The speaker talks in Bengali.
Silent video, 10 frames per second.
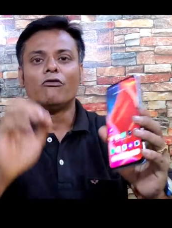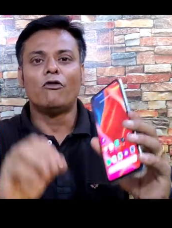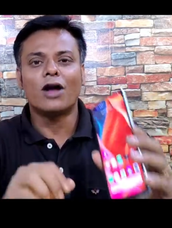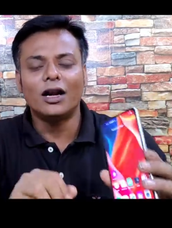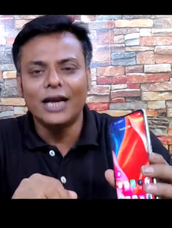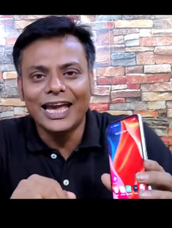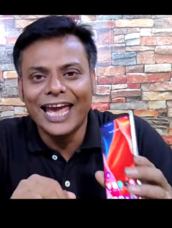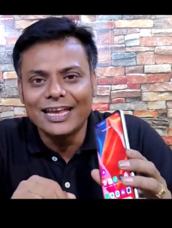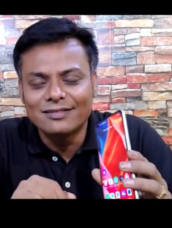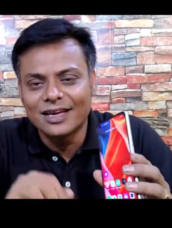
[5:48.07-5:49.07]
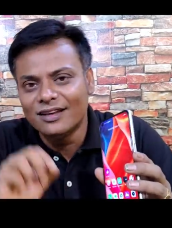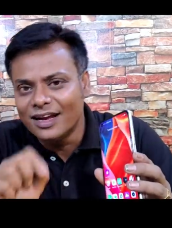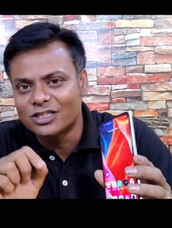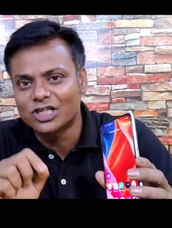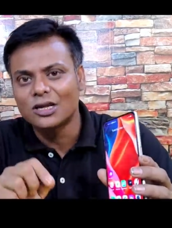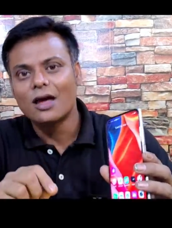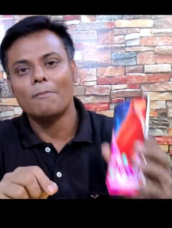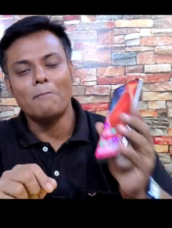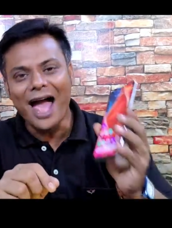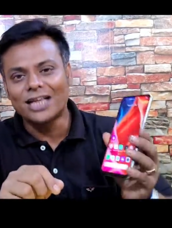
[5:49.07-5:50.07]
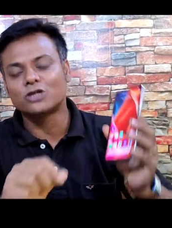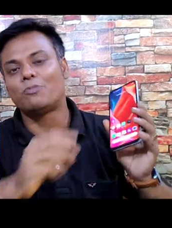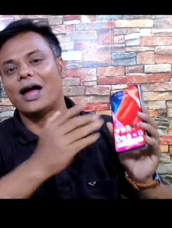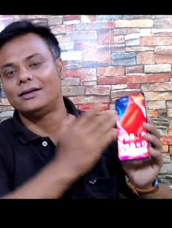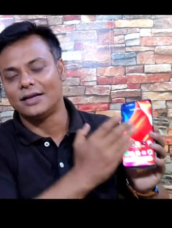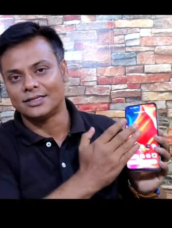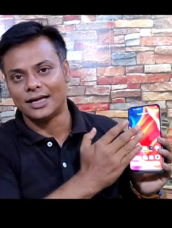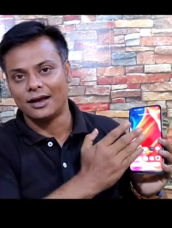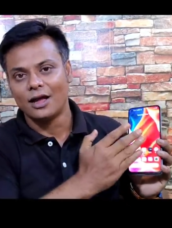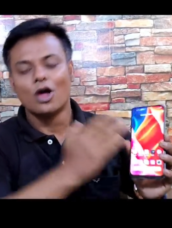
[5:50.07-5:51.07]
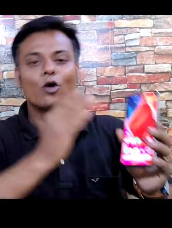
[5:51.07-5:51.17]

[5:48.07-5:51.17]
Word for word: ফোর হান্ড্রেড এইটটি নিটস ম্যাক্স ব্রাইটনেসের